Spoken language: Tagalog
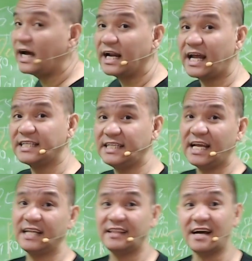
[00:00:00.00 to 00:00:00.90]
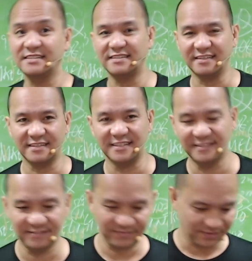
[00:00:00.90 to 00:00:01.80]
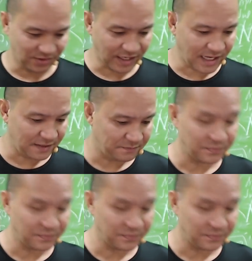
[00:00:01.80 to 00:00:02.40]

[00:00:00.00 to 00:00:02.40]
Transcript: ng klase ng tax return. Okay?